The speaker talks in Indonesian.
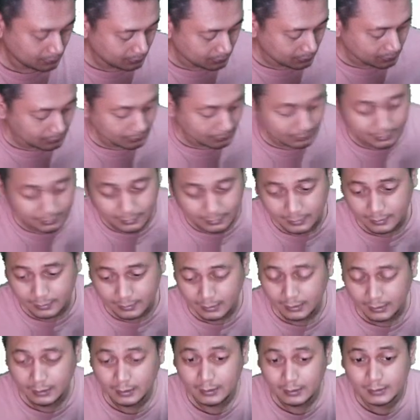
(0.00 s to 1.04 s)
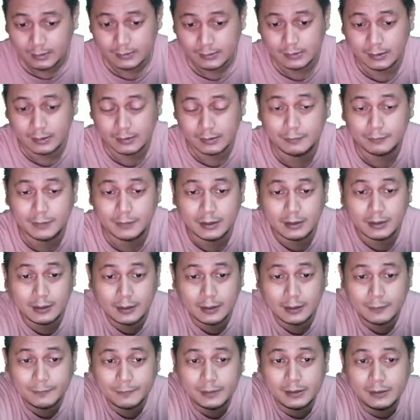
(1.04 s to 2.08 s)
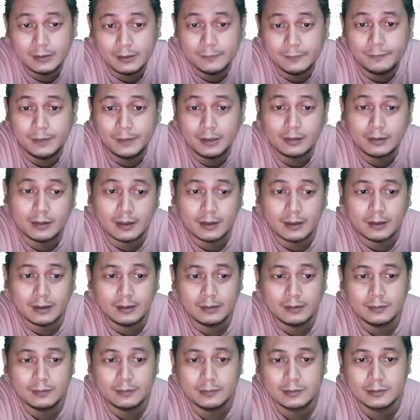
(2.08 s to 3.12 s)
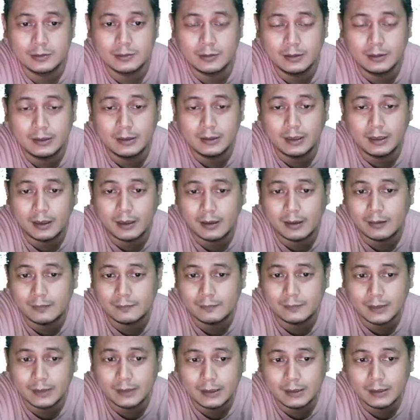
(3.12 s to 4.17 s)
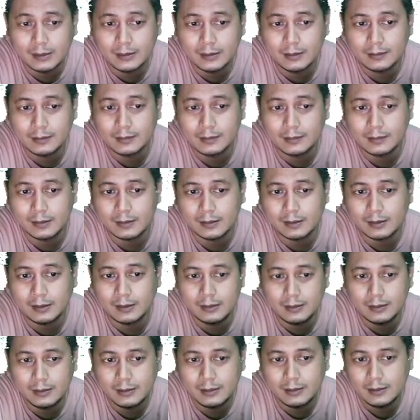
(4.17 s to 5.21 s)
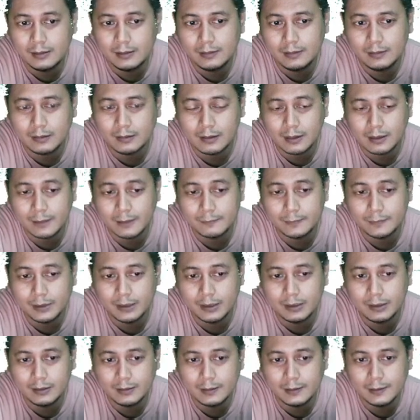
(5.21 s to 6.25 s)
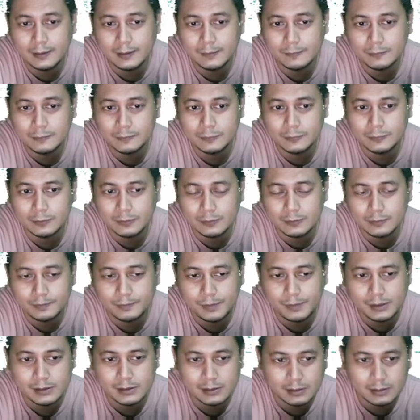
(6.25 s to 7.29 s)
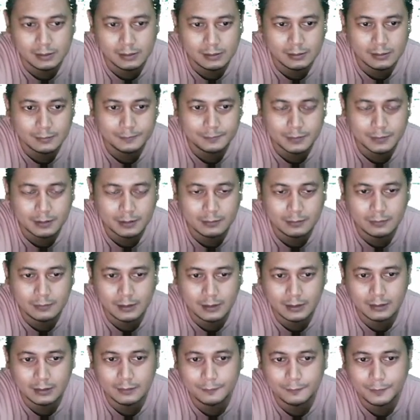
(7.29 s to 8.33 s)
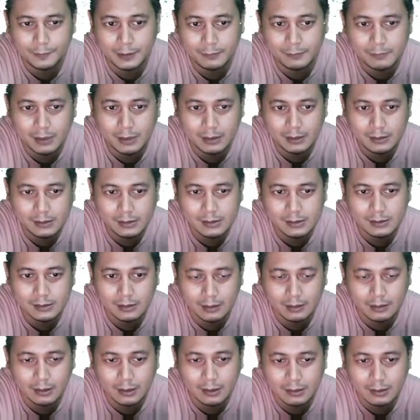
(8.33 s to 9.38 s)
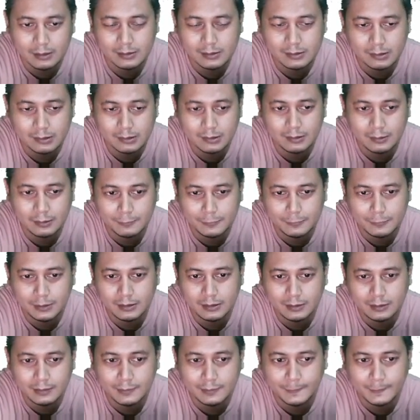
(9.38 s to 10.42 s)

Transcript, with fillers: di sertiman anggap ini di fitnah itu. Soalnya dari awal karena ini RAM-nya ini untuk PC keperluan pribadi sehari-hari Sirtiman ya